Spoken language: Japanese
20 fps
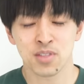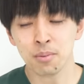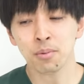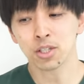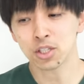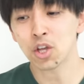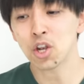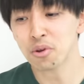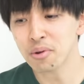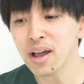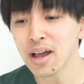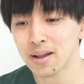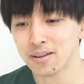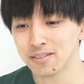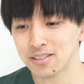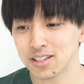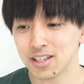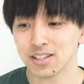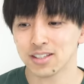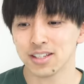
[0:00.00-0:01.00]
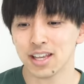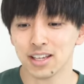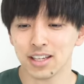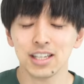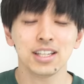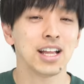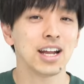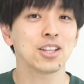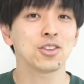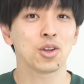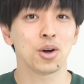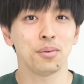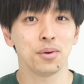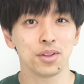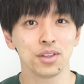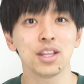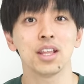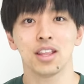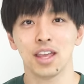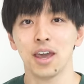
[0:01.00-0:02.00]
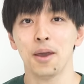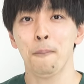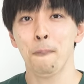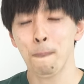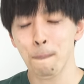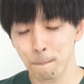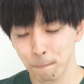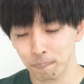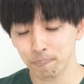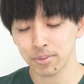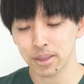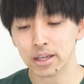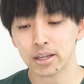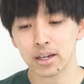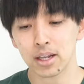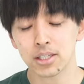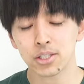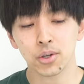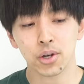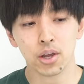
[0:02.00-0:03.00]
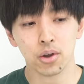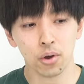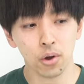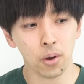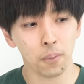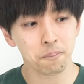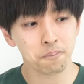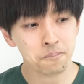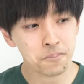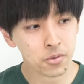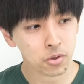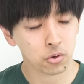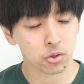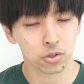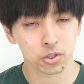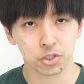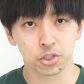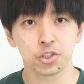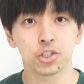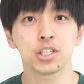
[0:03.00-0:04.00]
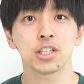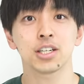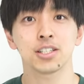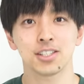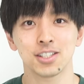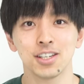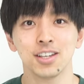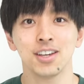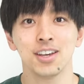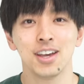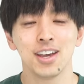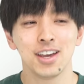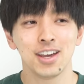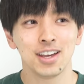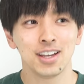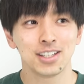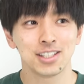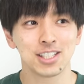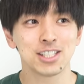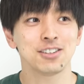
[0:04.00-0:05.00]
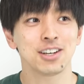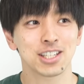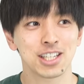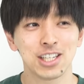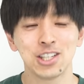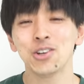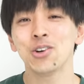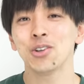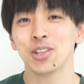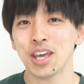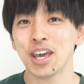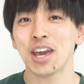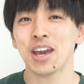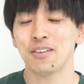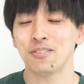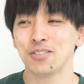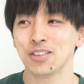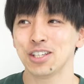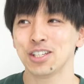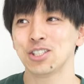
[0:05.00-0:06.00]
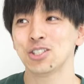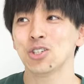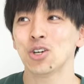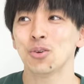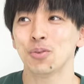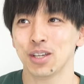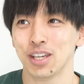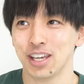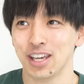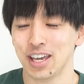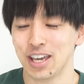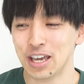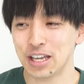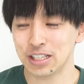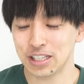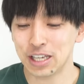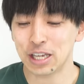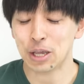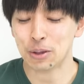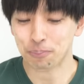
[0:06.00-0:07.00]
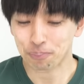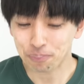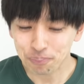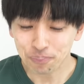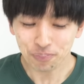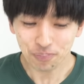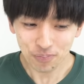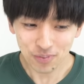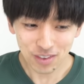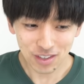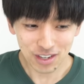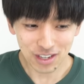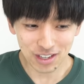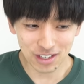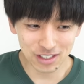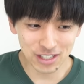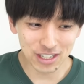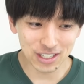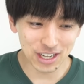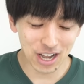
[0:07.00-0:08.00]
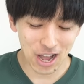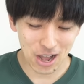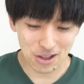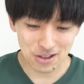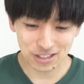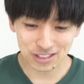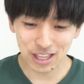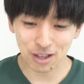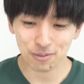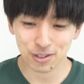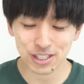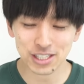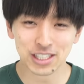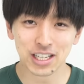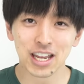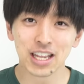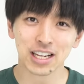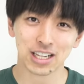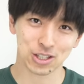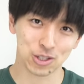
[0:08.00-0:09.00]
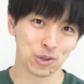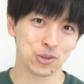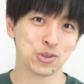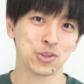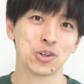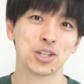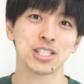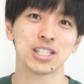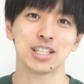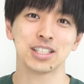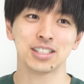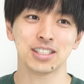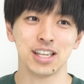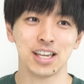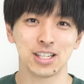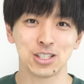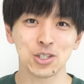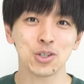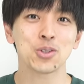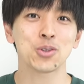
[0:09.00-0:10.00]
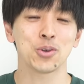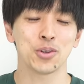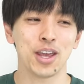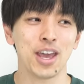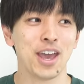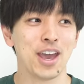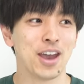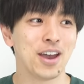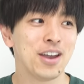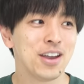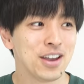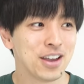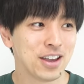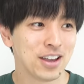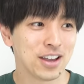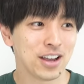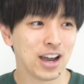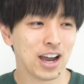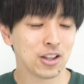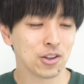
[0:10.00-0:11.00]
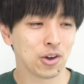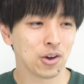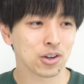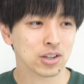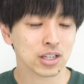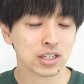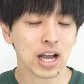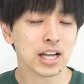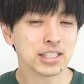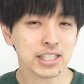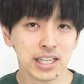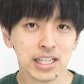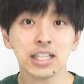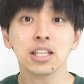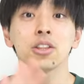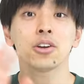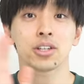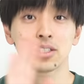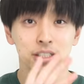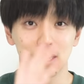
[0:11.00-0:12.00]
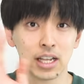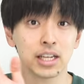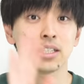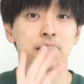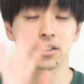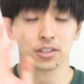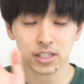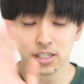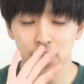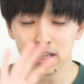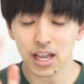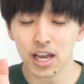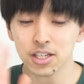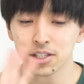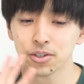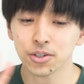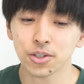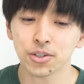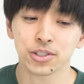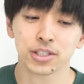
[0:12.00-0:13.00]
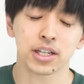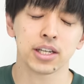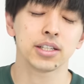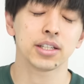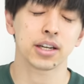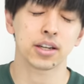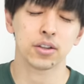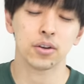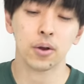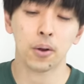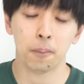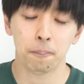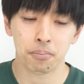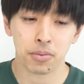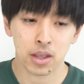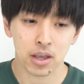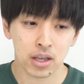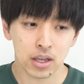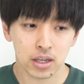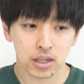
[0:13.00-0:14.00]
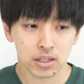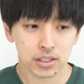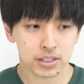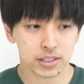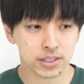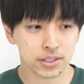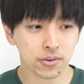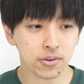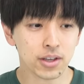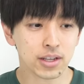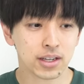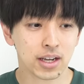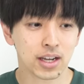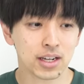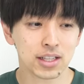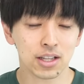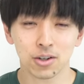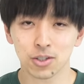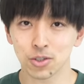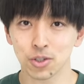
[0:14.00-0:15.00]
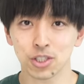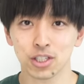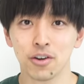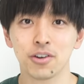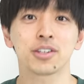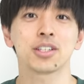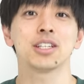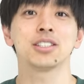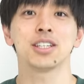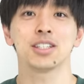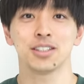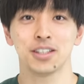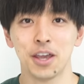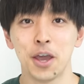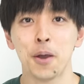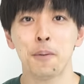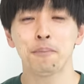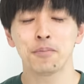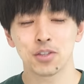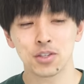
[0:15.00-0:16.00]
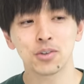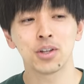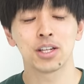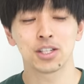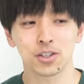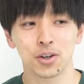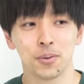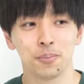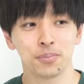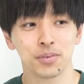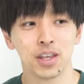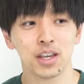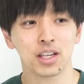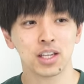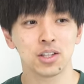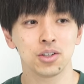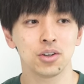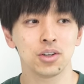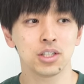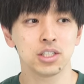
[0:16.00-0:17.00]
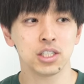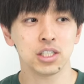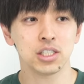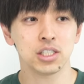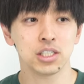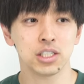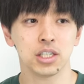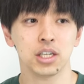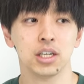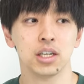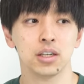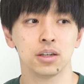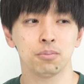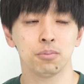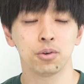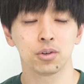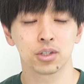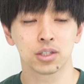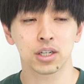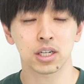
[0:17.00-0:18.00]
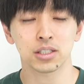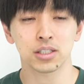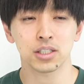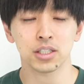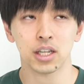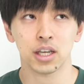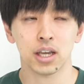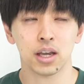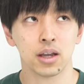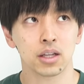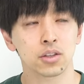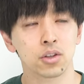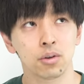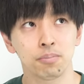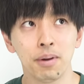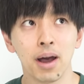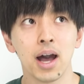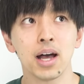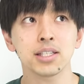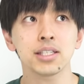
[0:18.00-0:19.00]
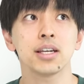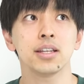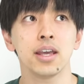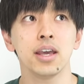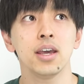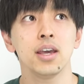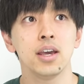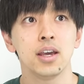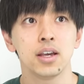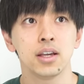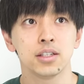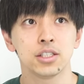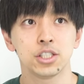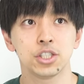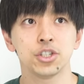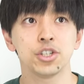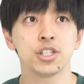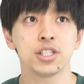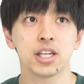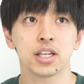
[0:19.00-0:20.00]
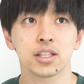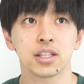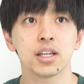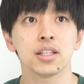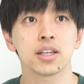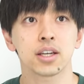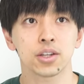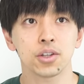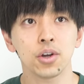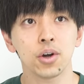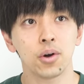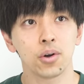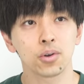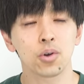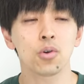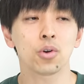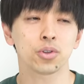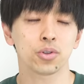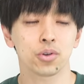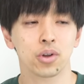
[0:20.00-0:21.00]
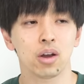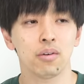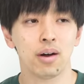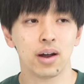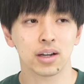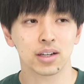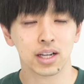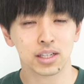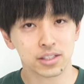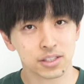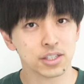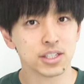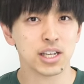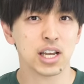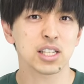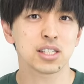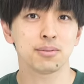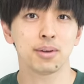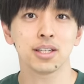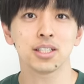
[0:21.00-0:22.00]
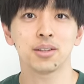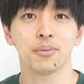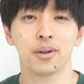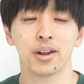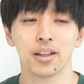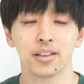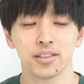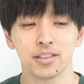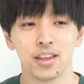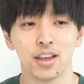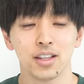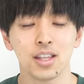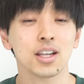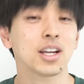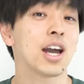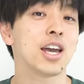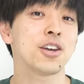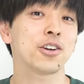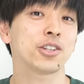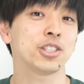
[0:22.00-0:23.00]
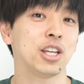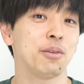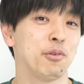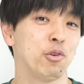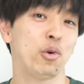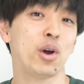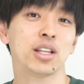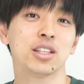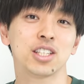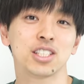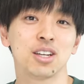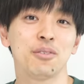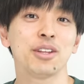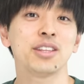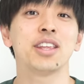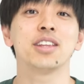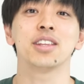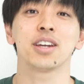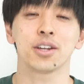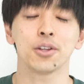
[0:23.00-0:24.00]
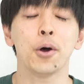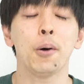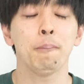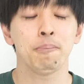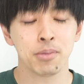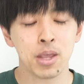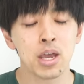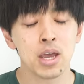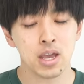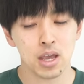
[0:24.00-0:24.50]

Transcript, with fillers: でもそれは全然いいなと思ってて、うん、だからそれをこの12月実は昨日ね日曜日になんか多分疲れがどっときちゃってちょっとねあの風邪ひいたとかじゃないんだけど全然体調不良じゃないんだけどすごい体の調子が悪くなっちゃってそうなんですよで昨日一日もうがっつりあとまあ朝ね自習室やったんだけど午後とかはがっつり休ませてもらってで回復してもうわって喋ってんだけど